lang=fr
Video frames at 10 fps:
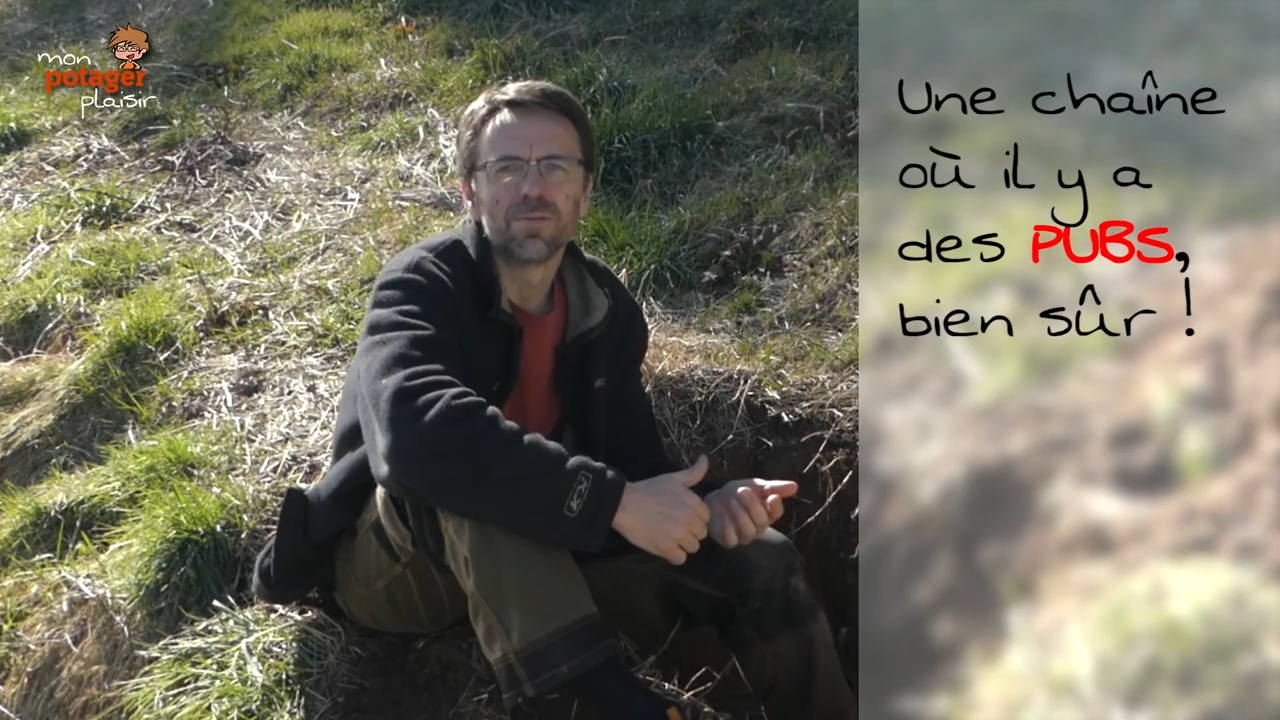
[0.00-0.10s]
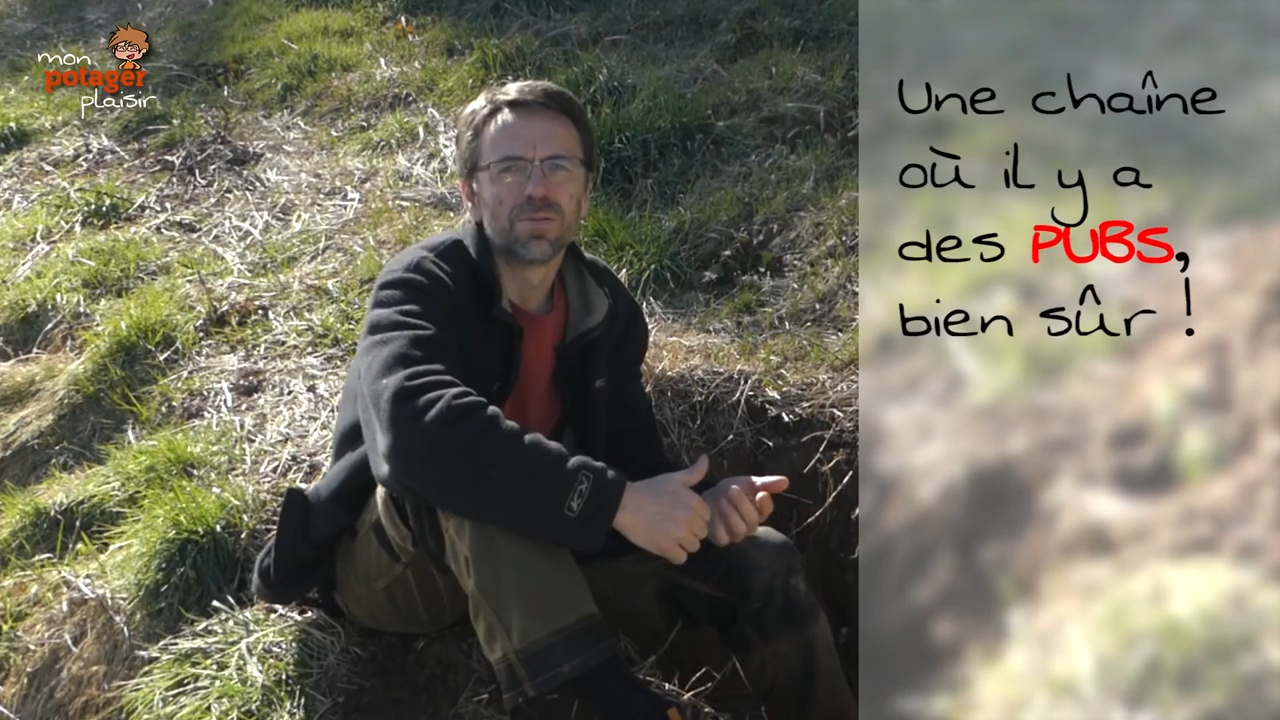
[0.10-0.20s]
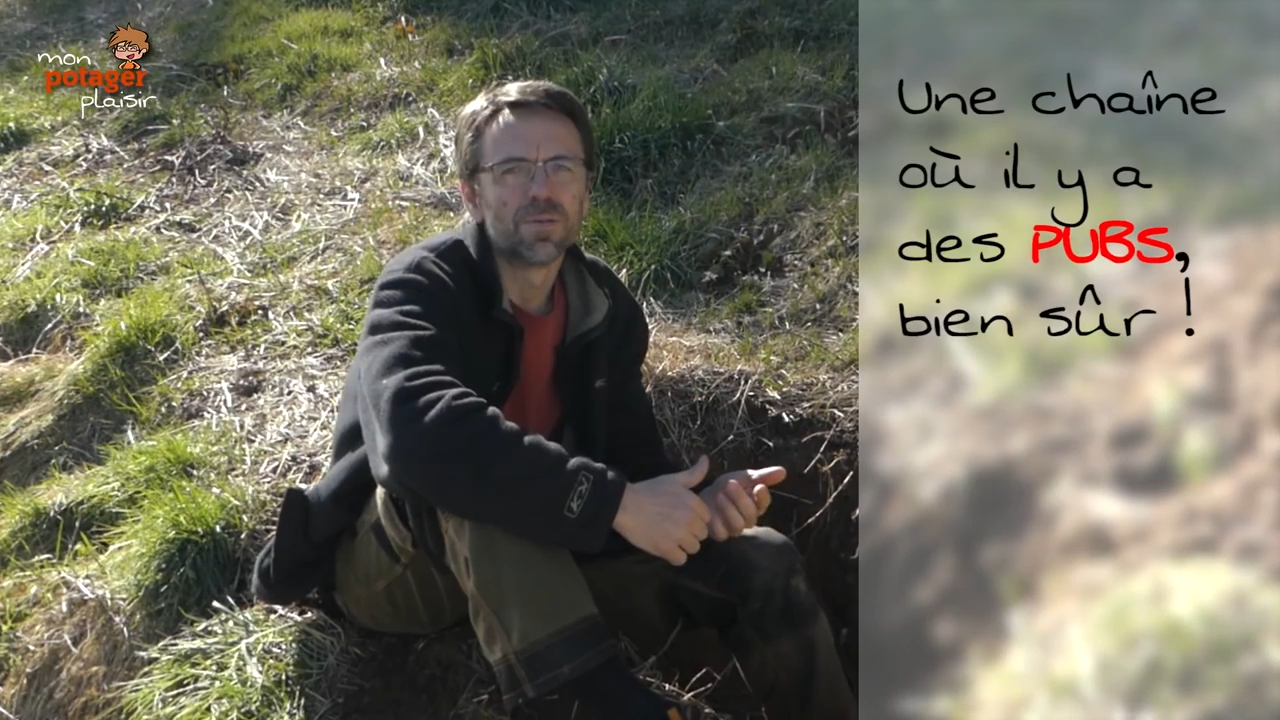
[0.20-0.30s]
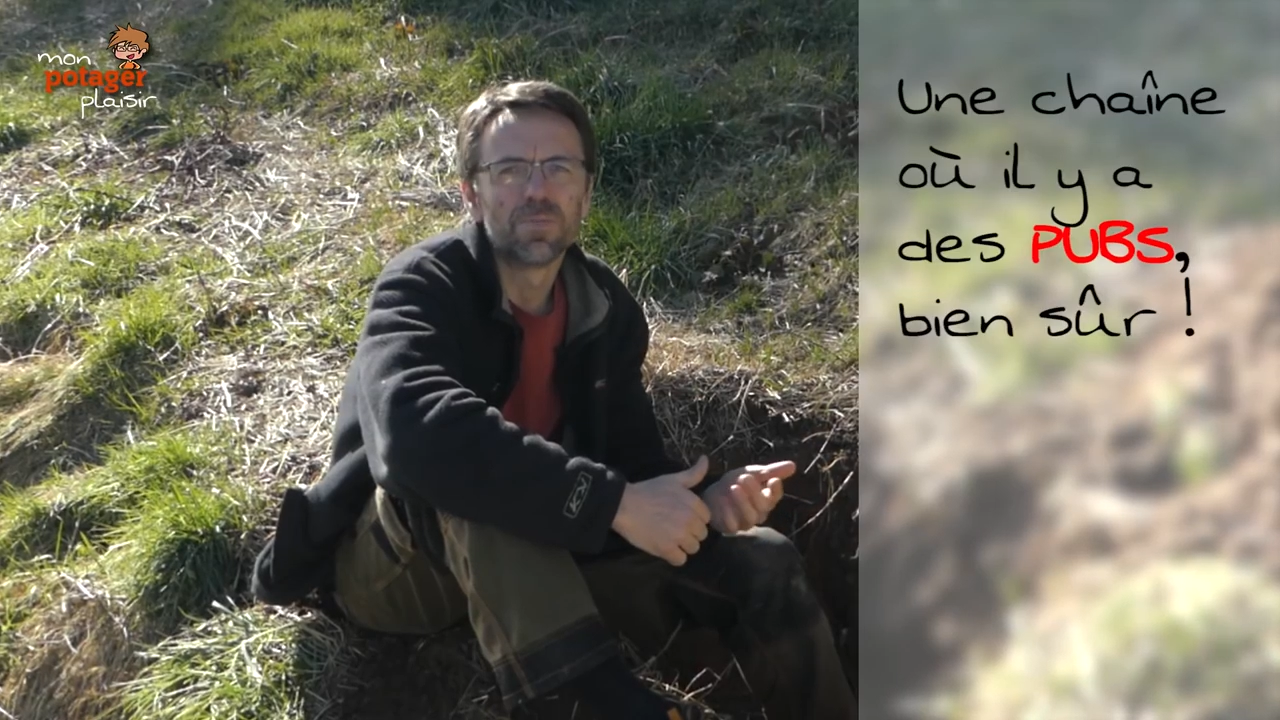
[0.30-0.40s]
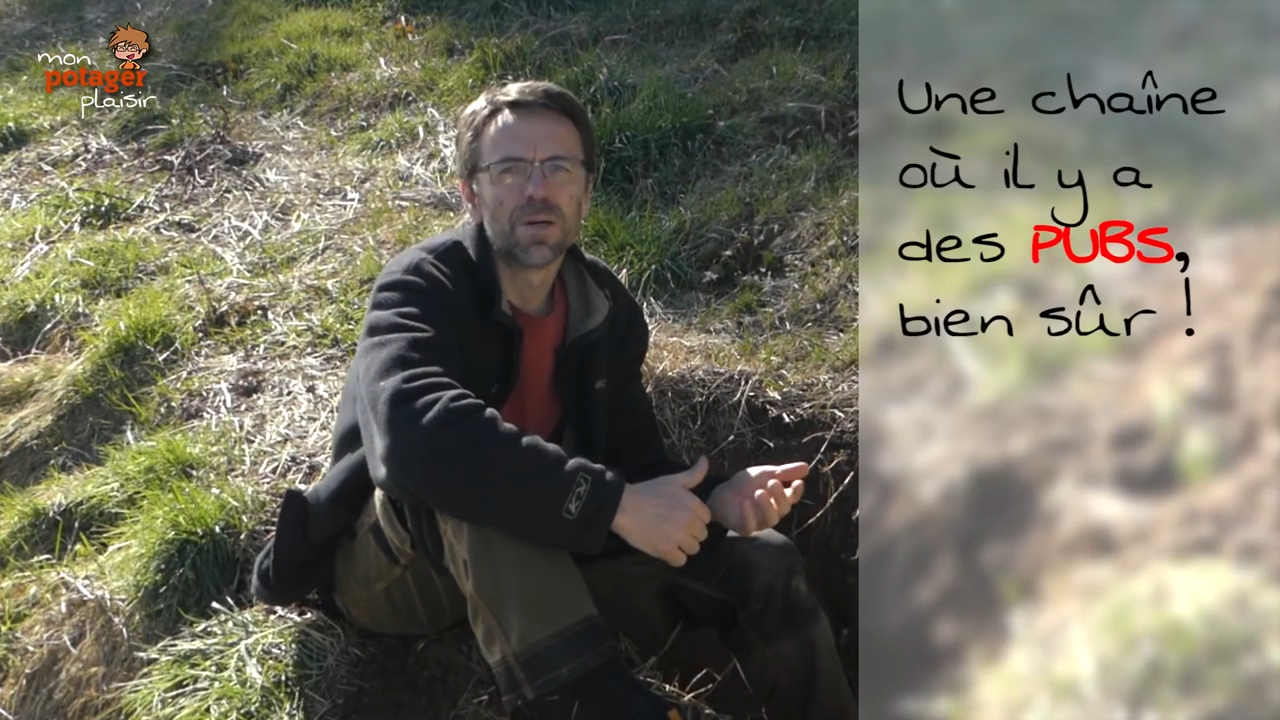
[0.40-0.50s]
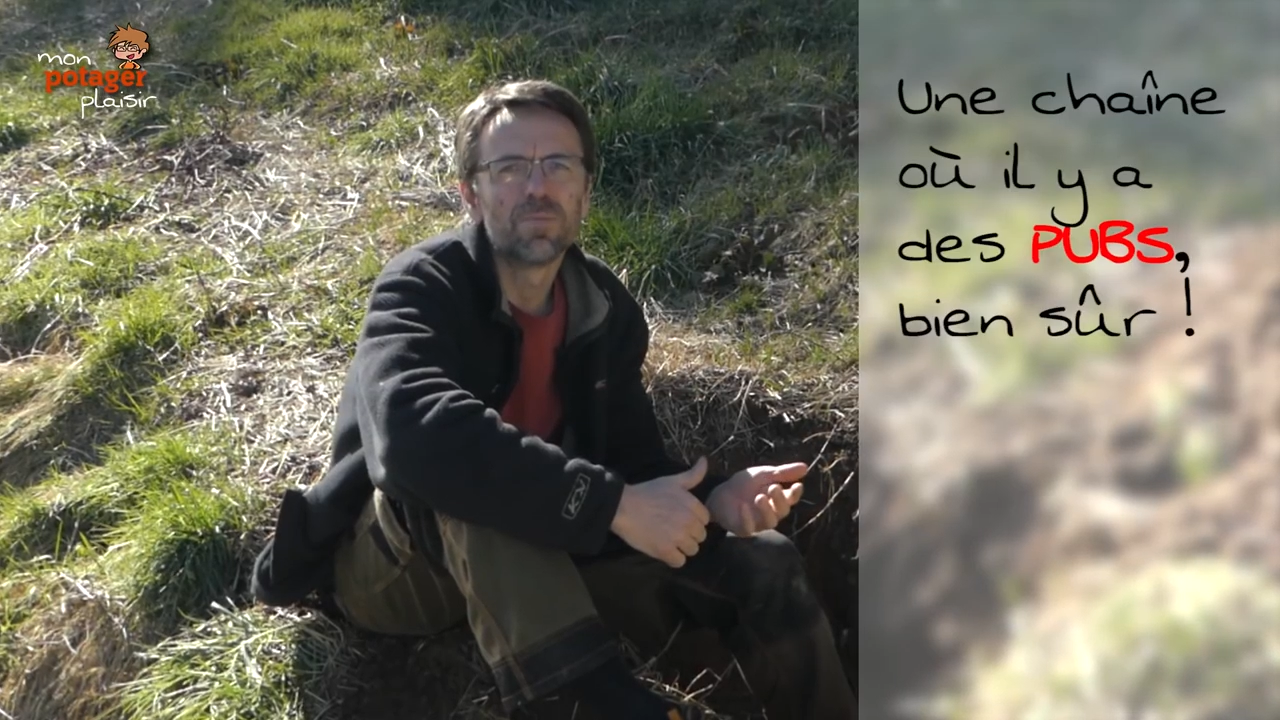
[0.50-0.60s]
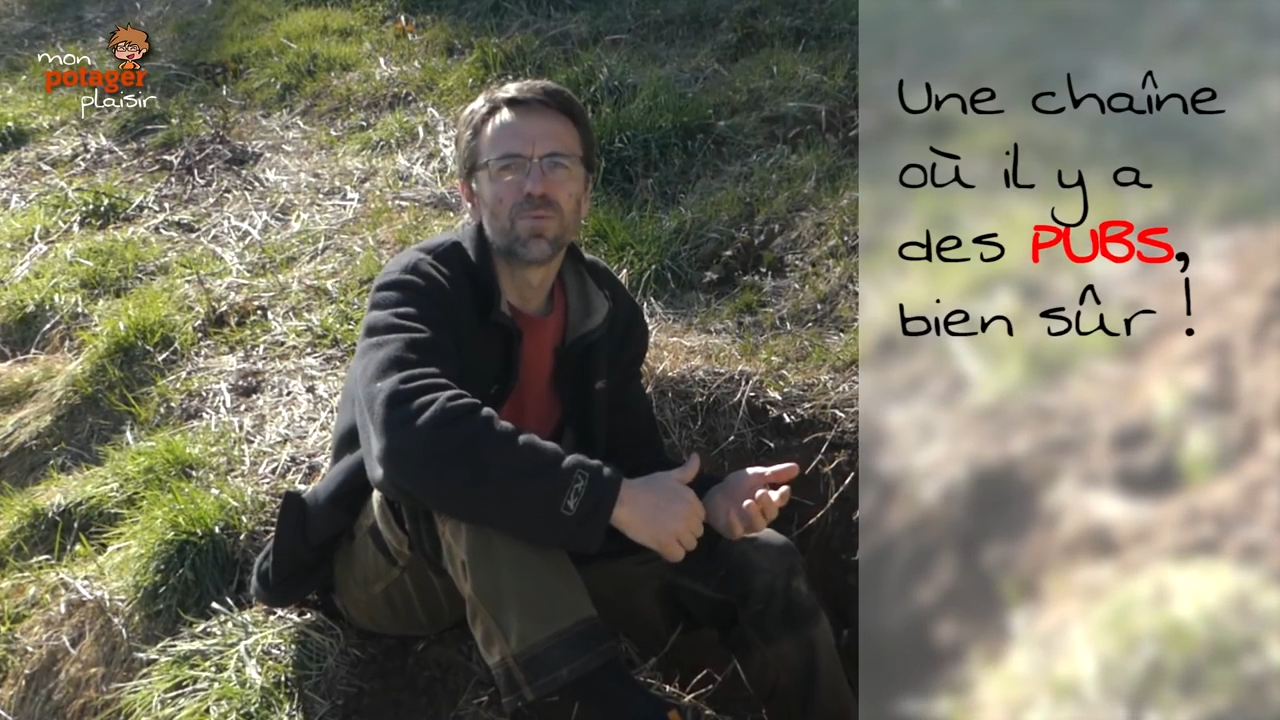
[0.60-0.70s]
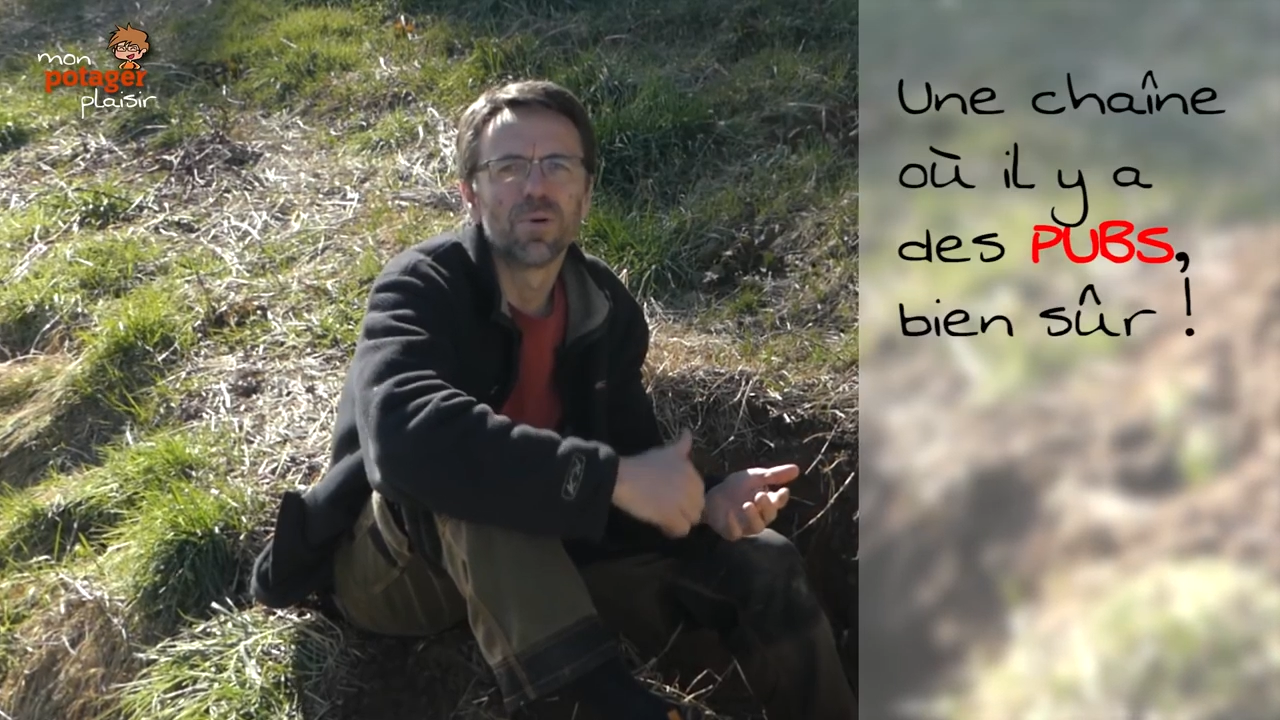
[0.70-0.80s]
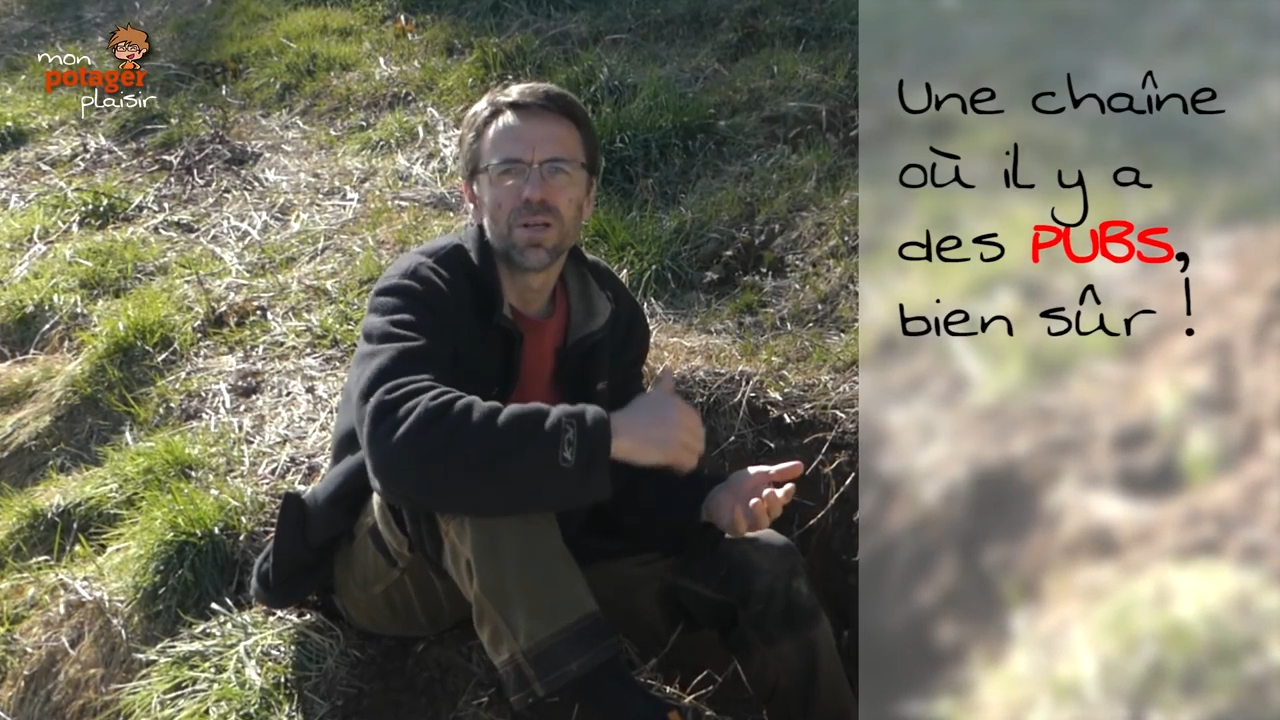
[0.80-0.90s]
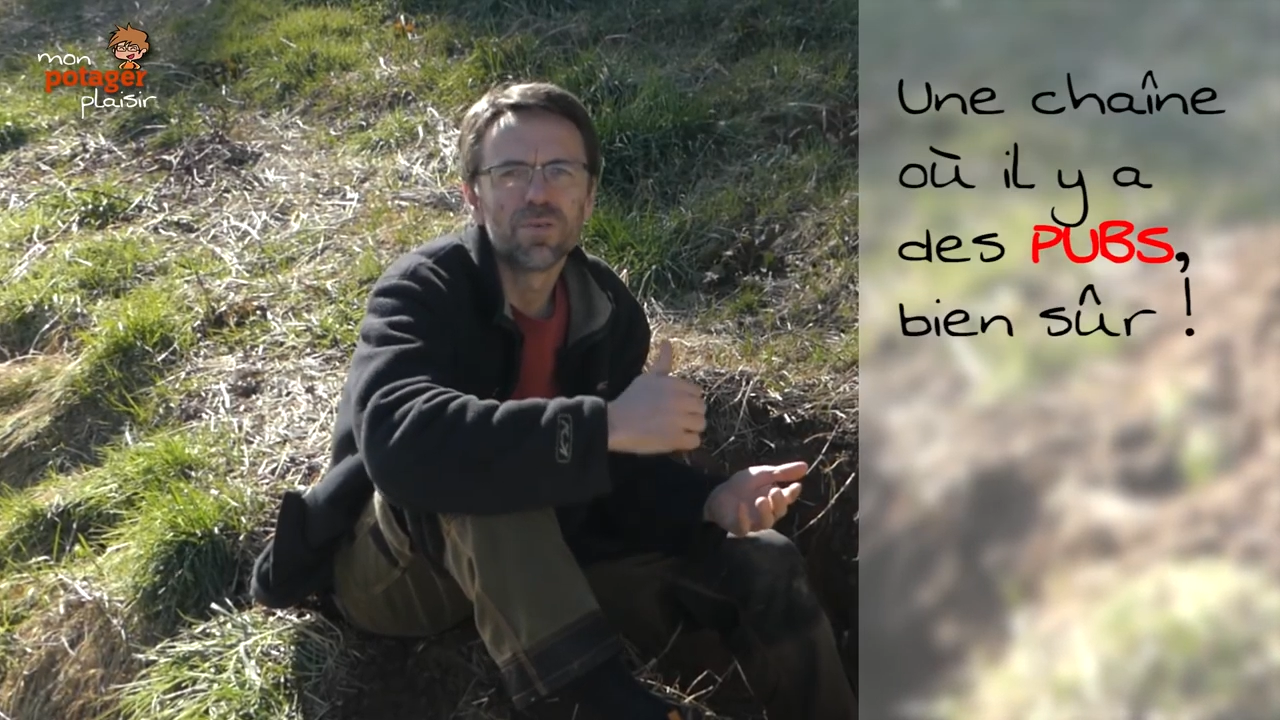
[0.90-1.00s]
c'est pas
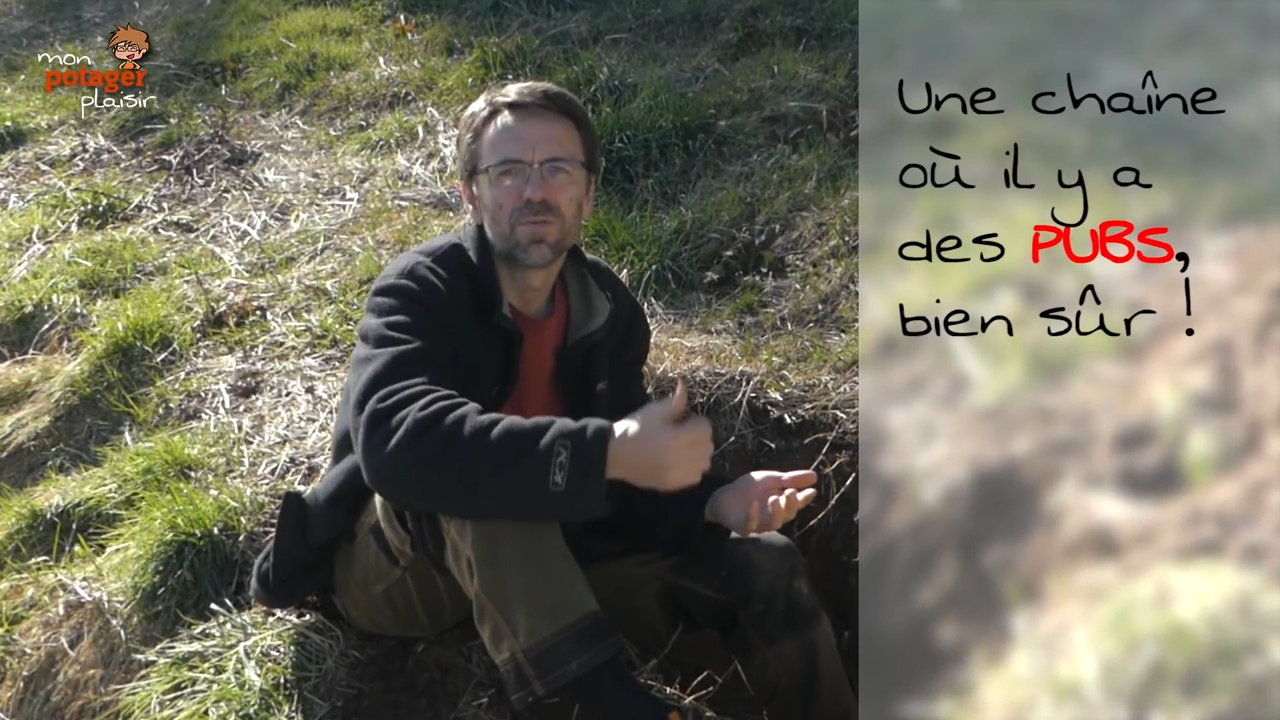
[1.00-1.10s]
pour aller